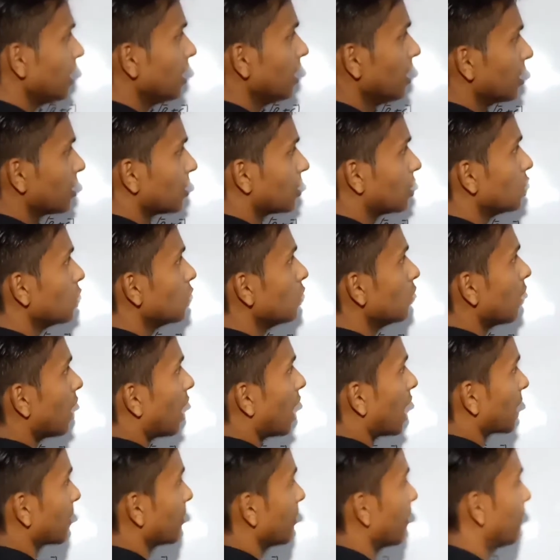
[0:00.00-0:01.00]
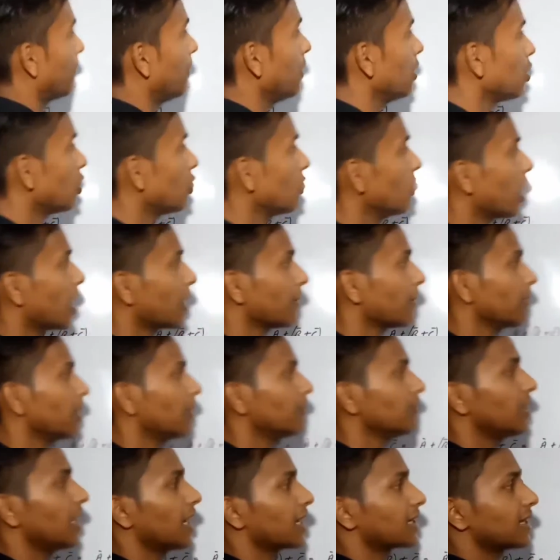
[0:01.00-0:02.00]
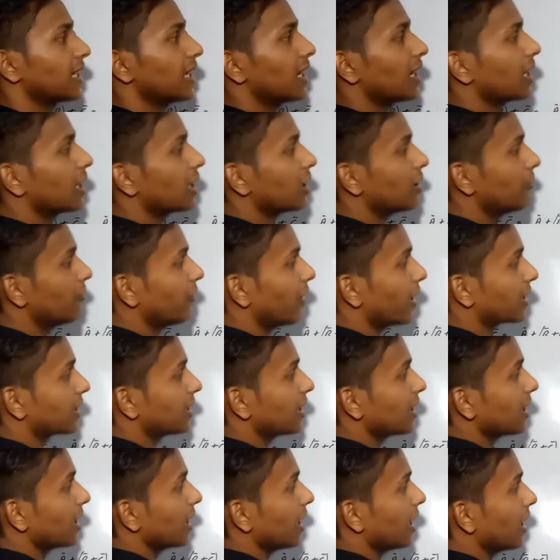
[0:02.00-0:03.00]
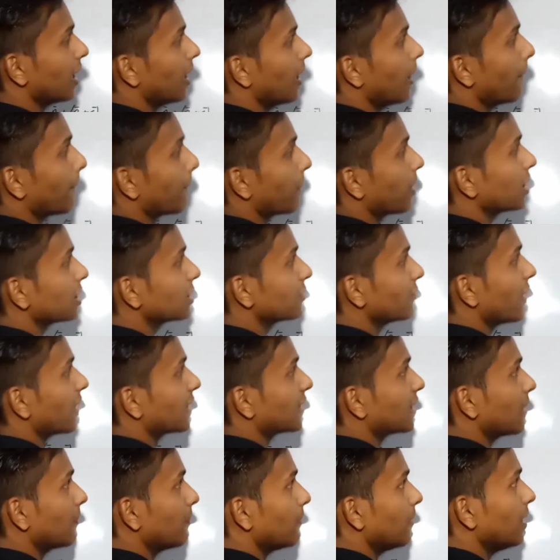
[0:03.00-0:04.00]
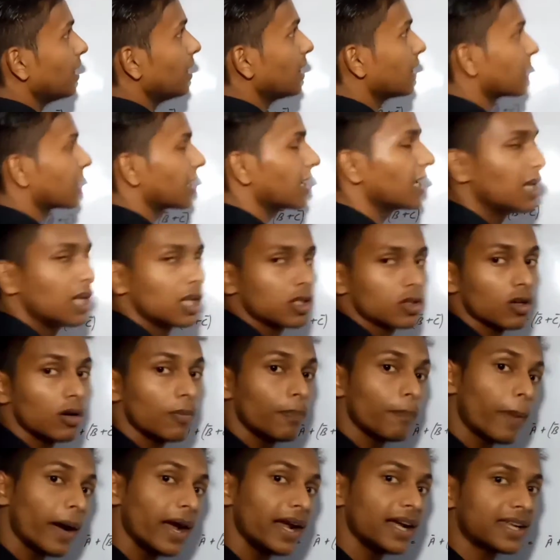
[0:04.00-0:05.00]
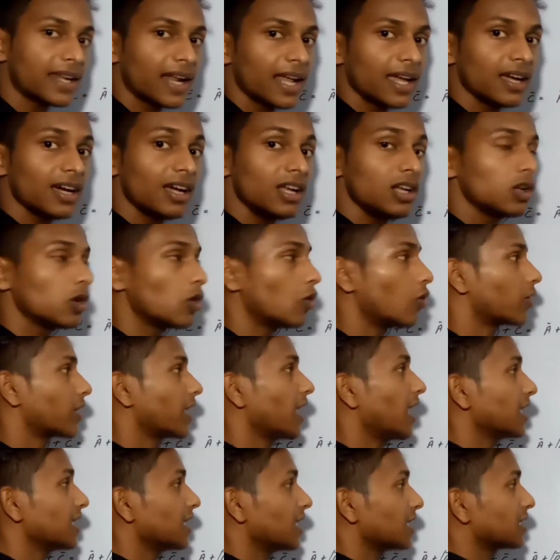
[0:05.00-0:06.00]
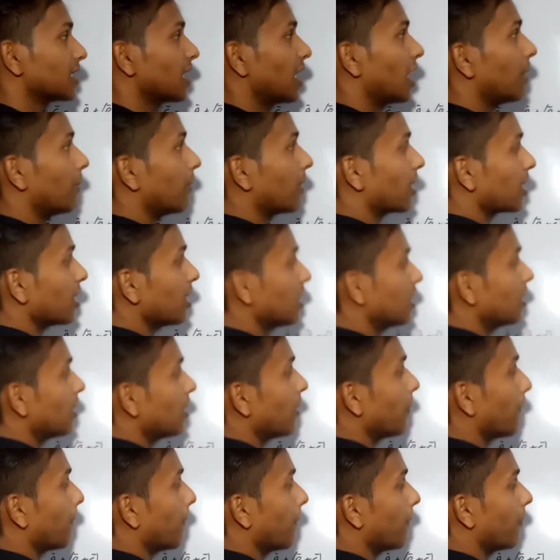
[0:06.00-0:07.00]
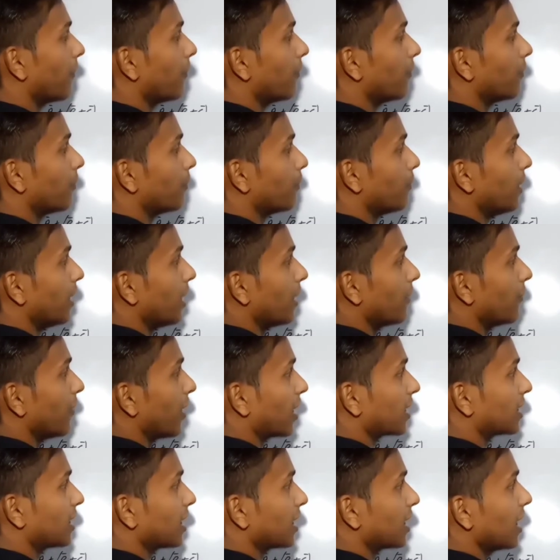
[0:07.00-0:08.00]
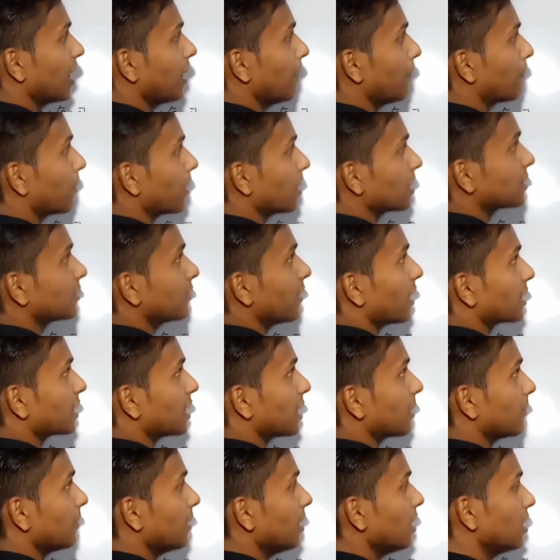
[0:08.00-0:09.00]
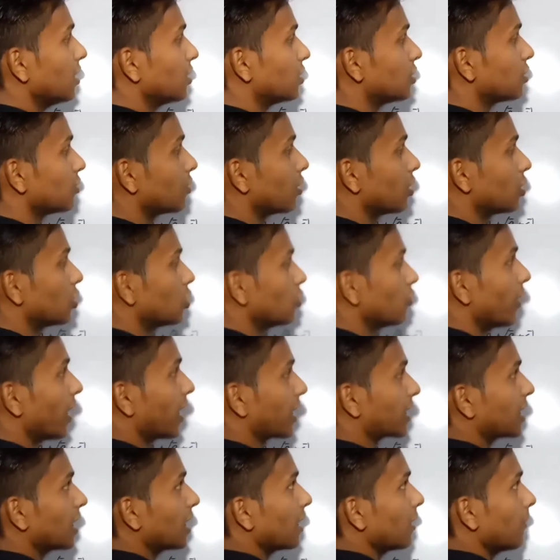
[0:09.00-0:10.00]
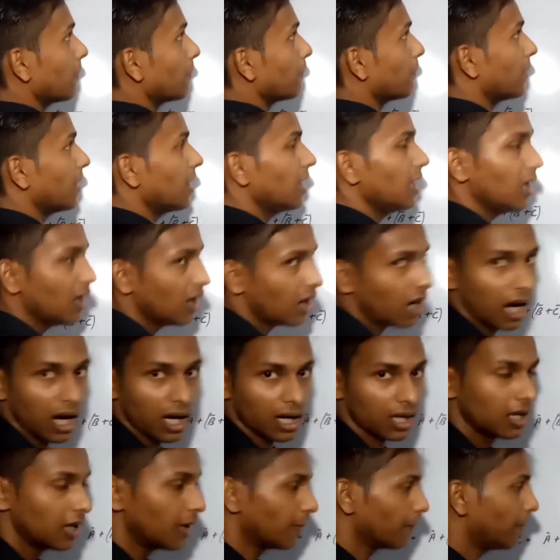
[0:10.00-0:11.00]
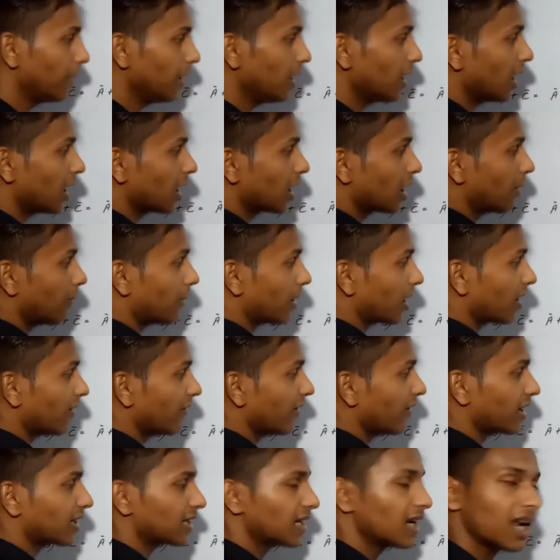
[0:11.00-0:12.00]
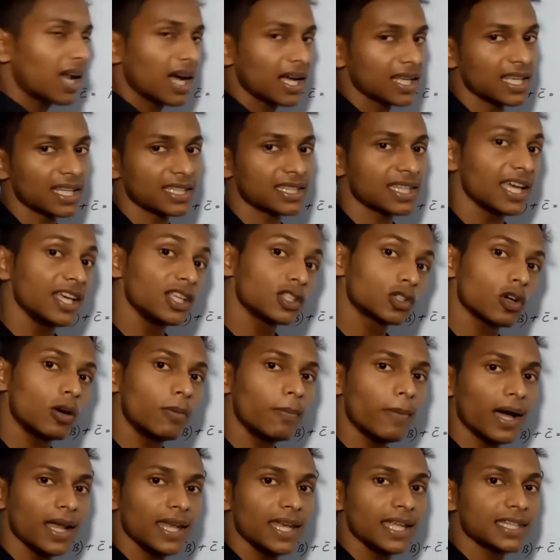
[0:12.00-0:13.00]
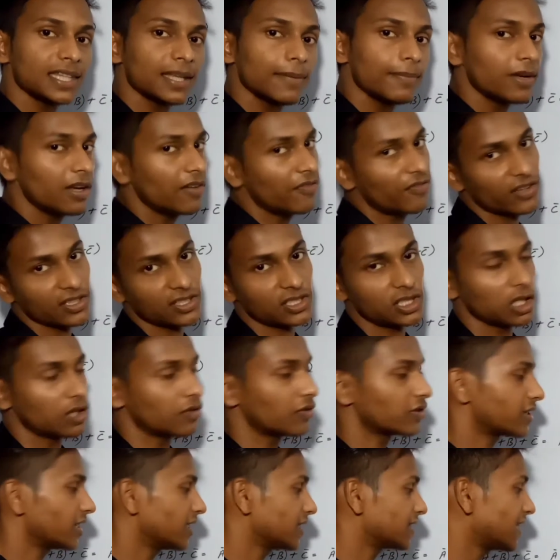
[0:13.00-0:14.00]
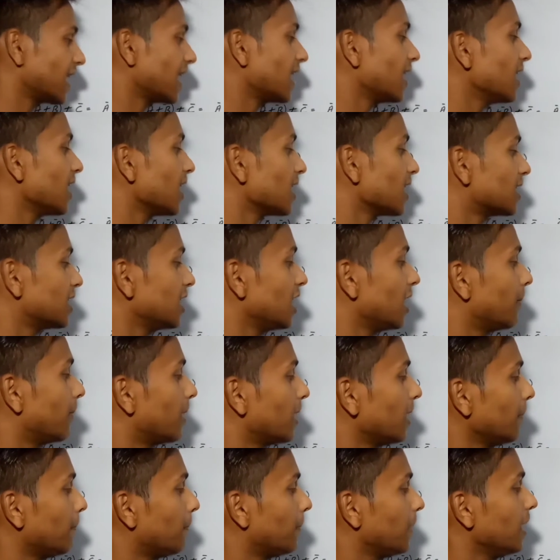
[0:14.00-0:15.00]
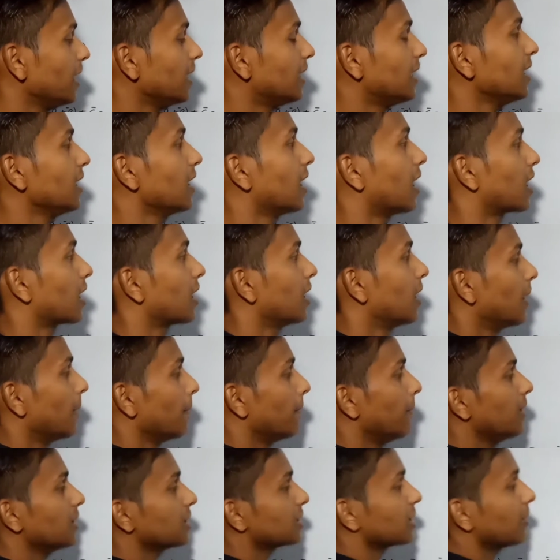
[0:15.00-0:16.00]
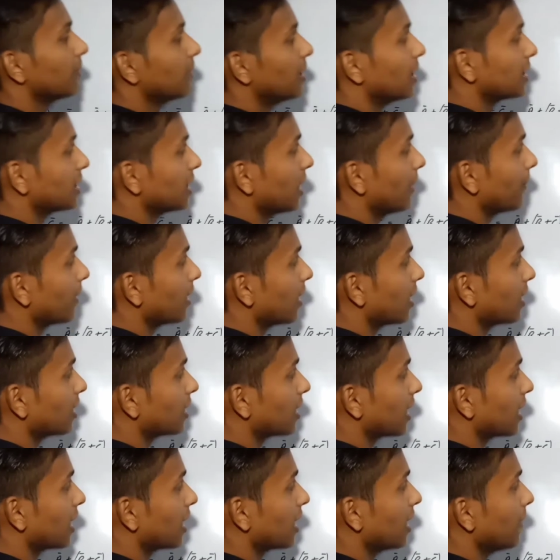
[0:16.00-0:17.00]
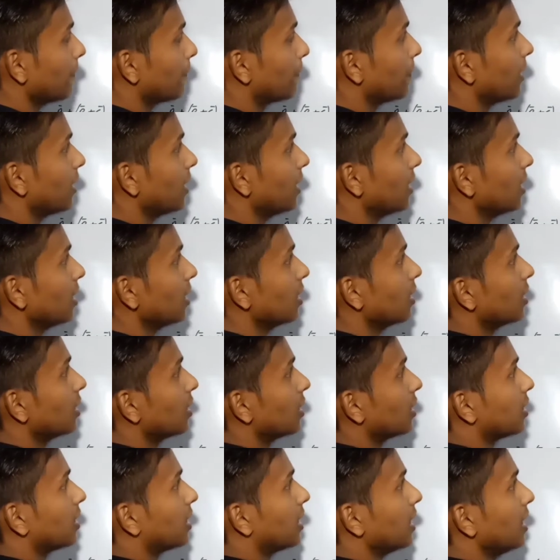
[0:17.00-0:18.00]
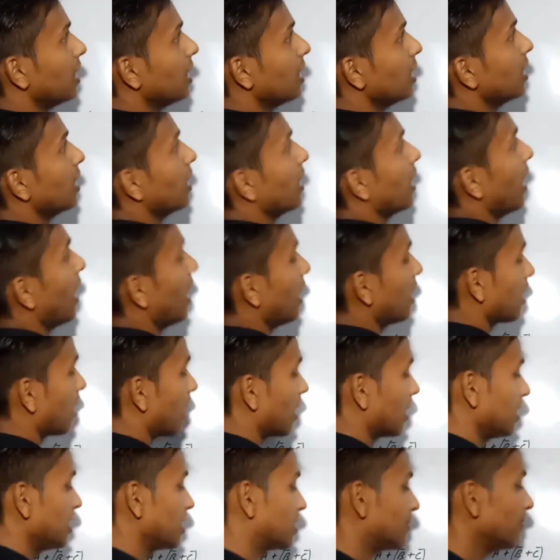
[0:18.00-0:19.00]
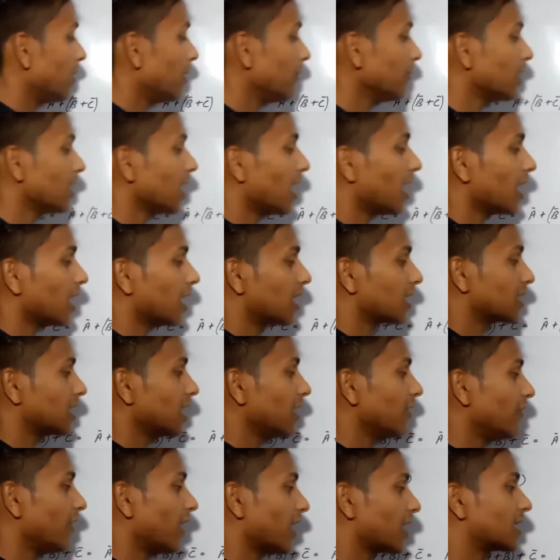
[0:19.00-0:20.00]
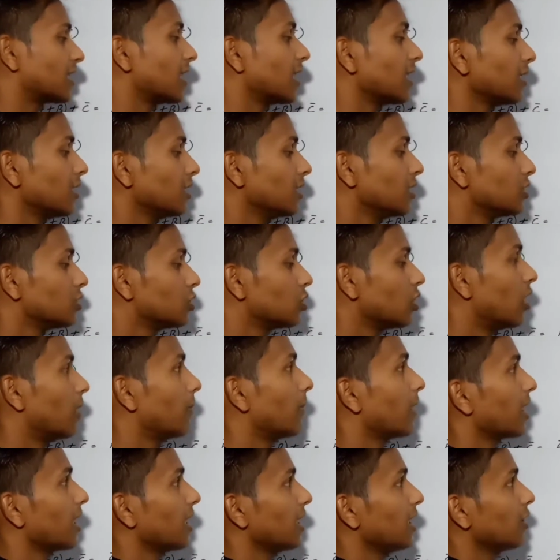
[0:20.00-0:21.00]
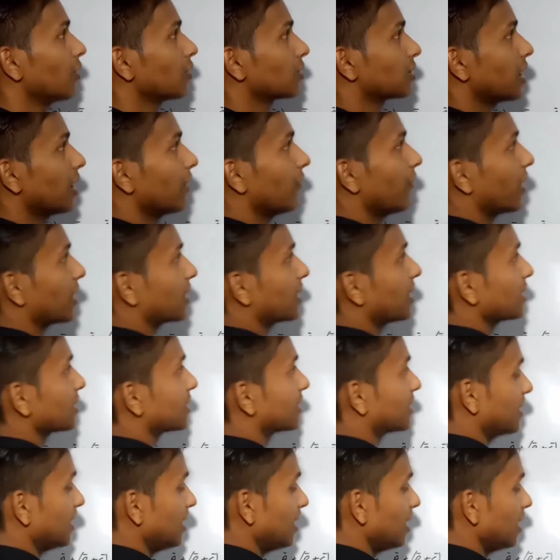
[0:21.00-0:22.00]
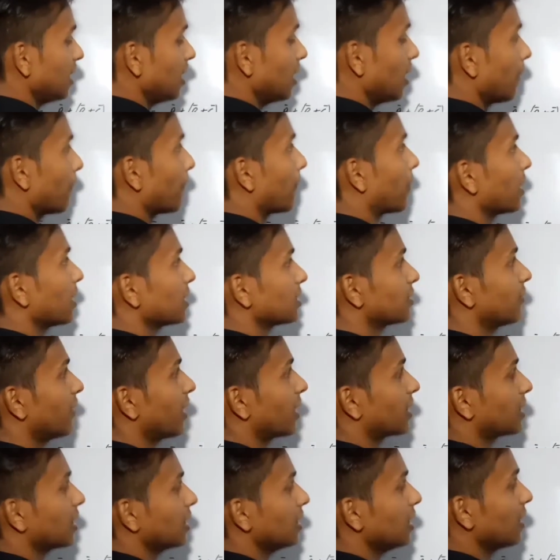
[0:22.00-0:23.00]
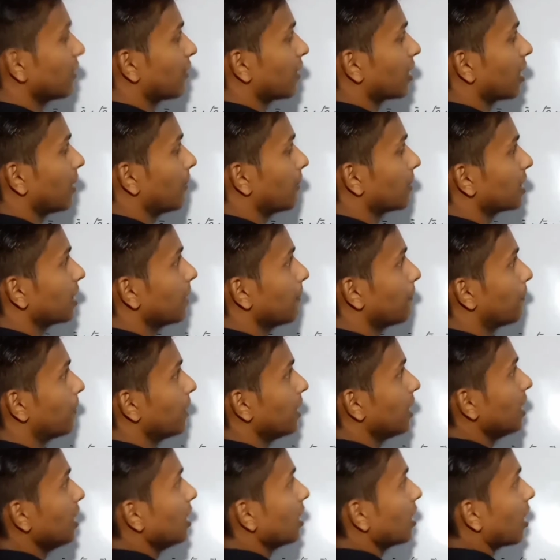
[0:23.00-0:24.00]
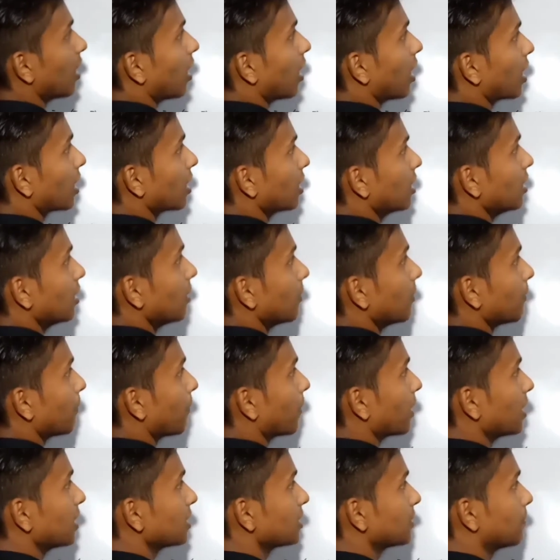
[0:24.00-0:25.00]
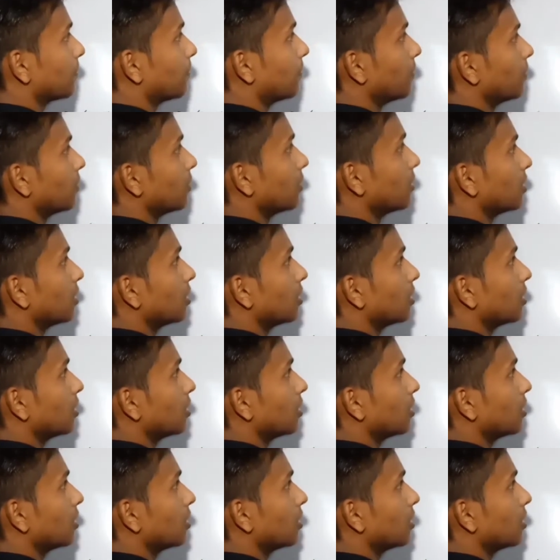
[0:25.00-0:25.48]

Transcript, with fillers: पी क्यू आर में पी क्यू आर में हम देखते हैं अगर हम वैक्टर ए प्लस वैक्टर बी करें तो बाय ट्रायंगल लो क्या आ जाता है हमारा वेक्टर ए प्लस वेक्टर बी इज इक्वल टू वेक्टर पी आर पी आर हमारा वेक्टर आ जाता है इसको मान लेते हैं अपना फर्स्ट इक्वेशन सेकंड आती है हमारी पी टी आर मीन्स हम लेते हैं अपना ट्रेंगल पी टी एंड आर इसमें हम क्या करते हैं वेक्टर जो हमारा ये होता है वेक्टर सी प्लस वेक्टर ये वाला मतलब पी आर प्लस